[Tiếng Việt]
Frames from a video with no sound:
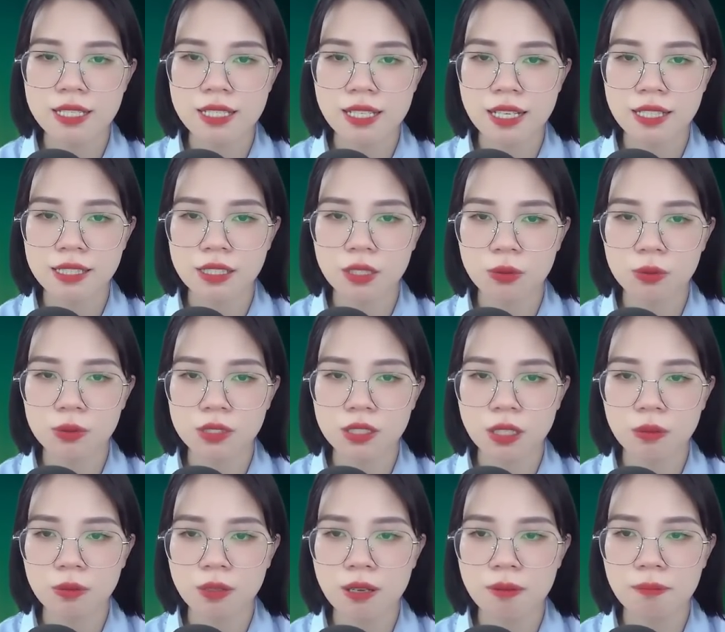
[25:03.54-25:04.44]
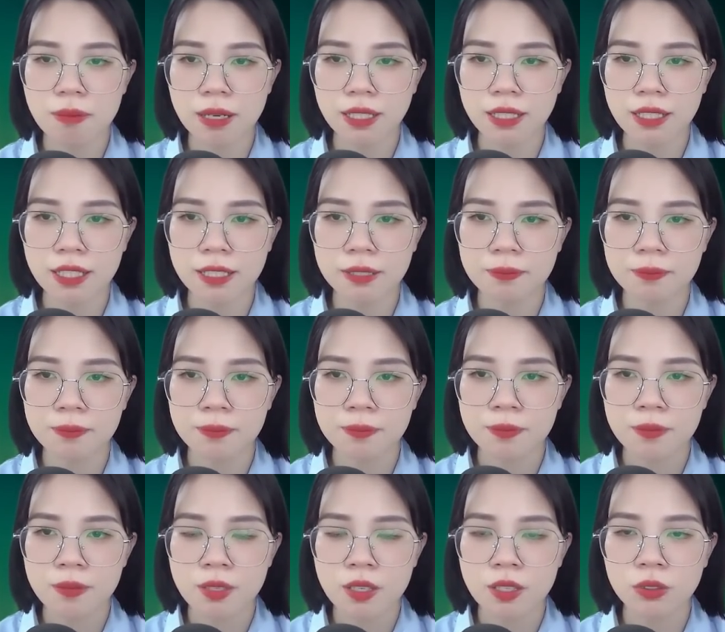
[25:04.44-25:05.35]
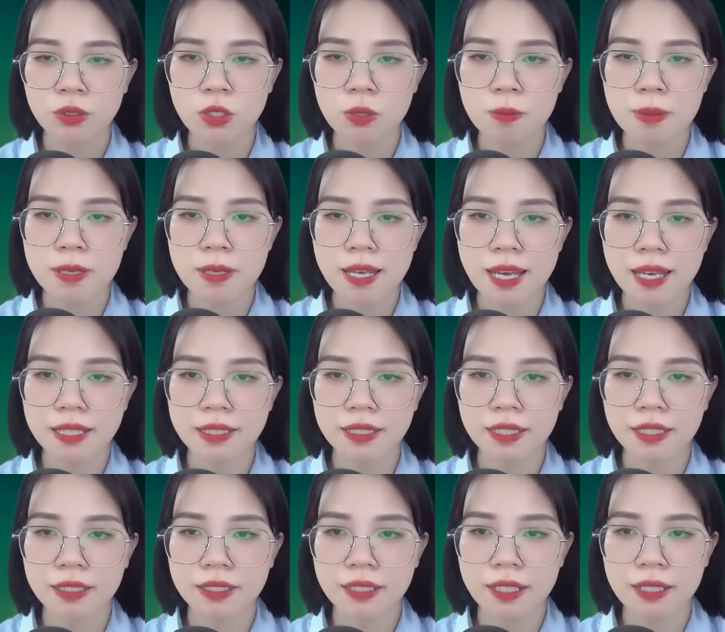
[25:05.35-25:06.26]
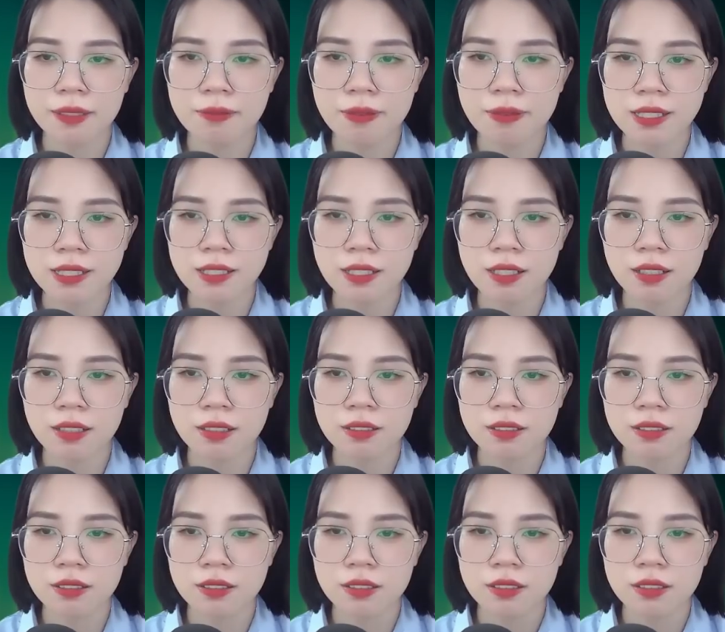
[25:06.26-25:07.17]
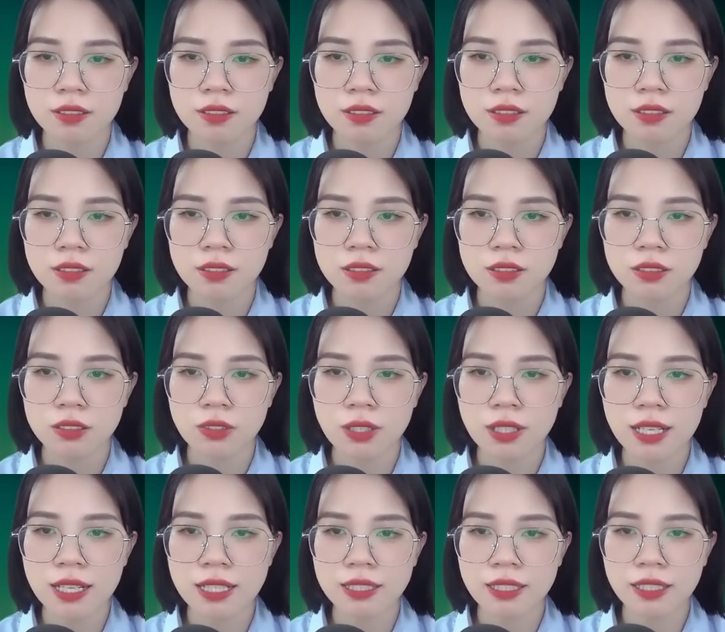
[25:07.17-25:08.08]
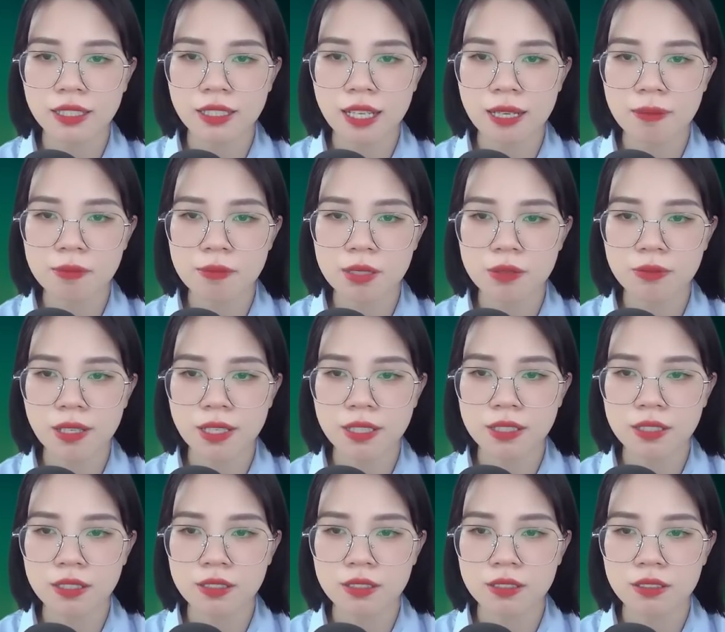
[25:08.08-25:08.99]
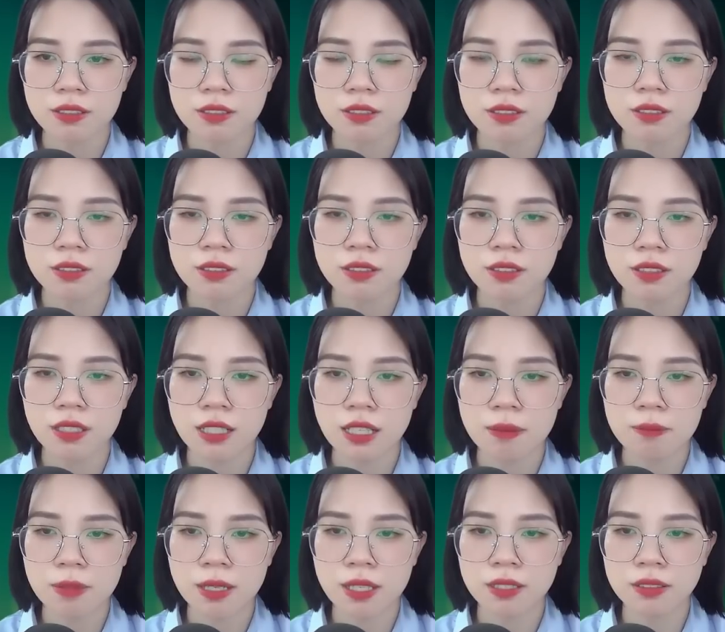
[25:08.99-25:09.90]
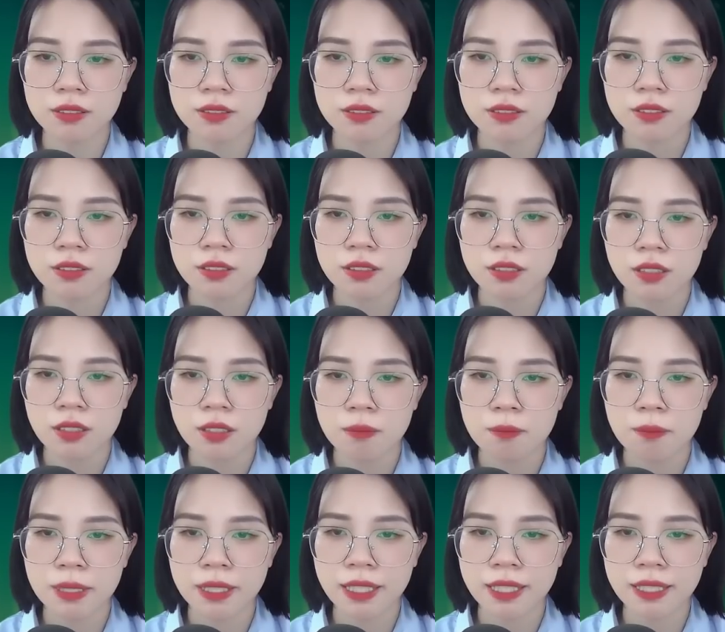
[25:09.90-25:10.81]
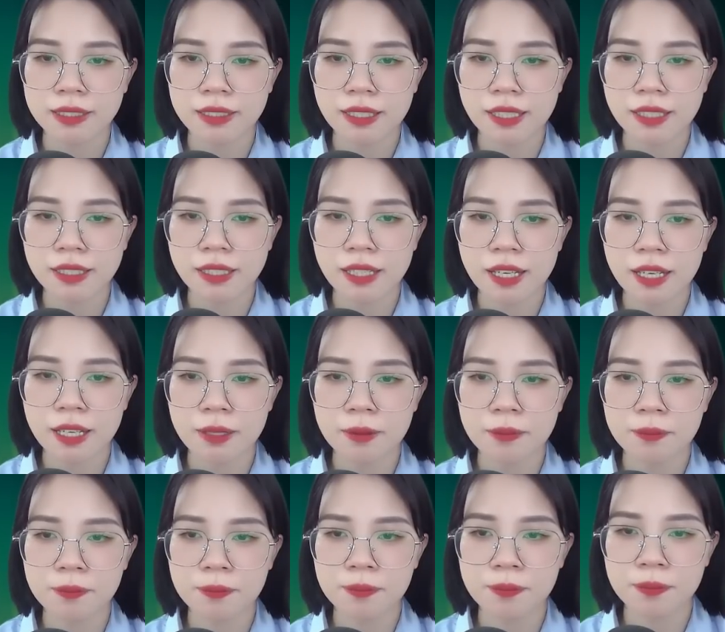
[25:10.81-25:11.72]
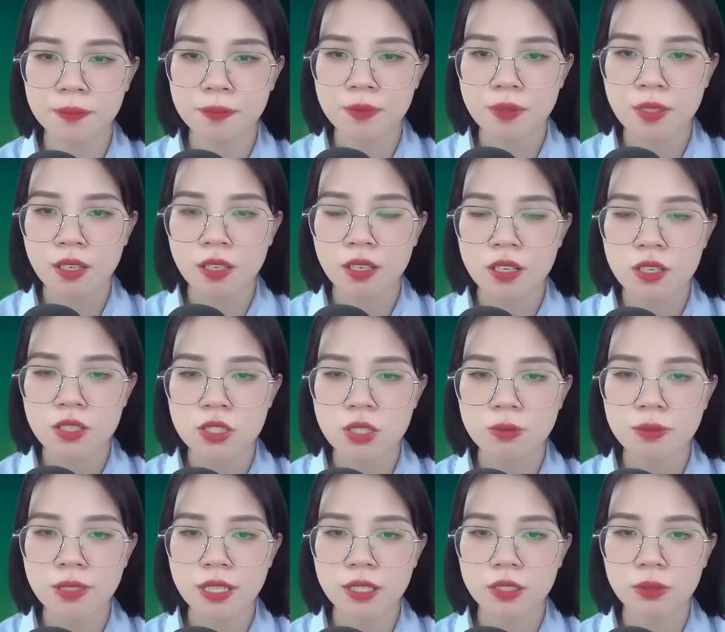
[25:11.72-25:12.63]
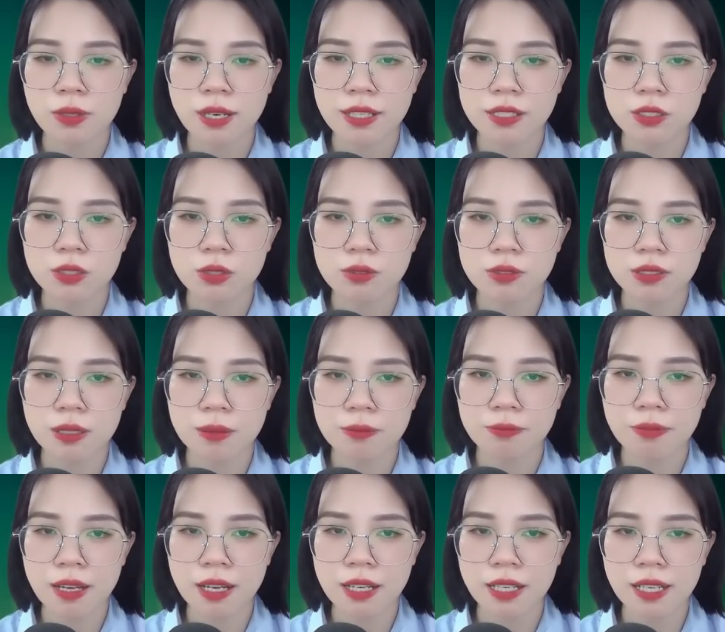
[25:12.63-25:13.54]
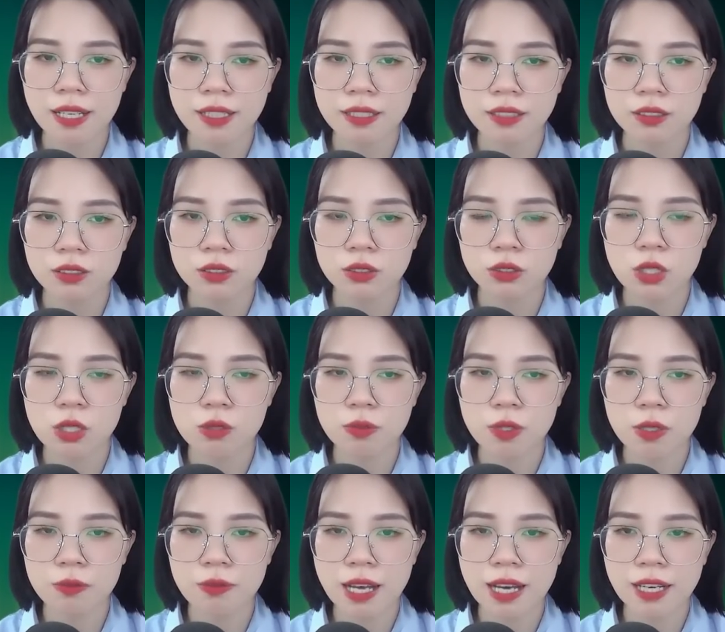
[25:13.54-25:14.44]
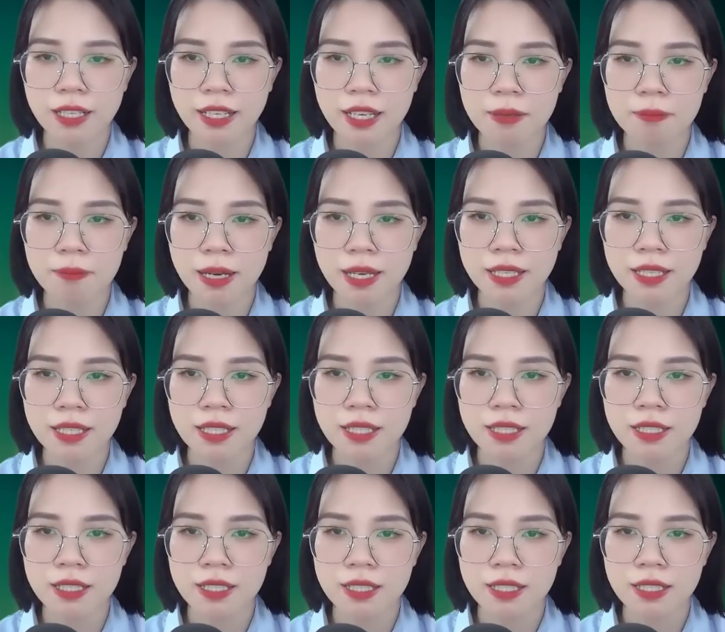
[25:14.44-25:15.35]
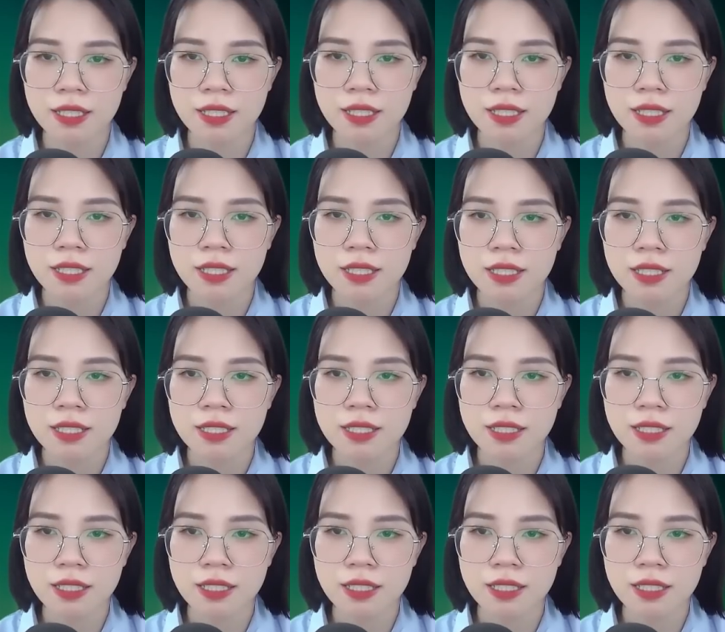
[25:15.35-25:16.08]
Hân hân, bạn trai tớ về rồi, tớ dẫn anh ấy gặp cậu, Cậu dẫn giáo sư thẩm nhà cậu theo nhé Tôi buồn bã thở dài Đừng nói nữa bọn tớ đang chiến tranh lạnh Vì vì tớ cảm thấy bản thân thất bại quá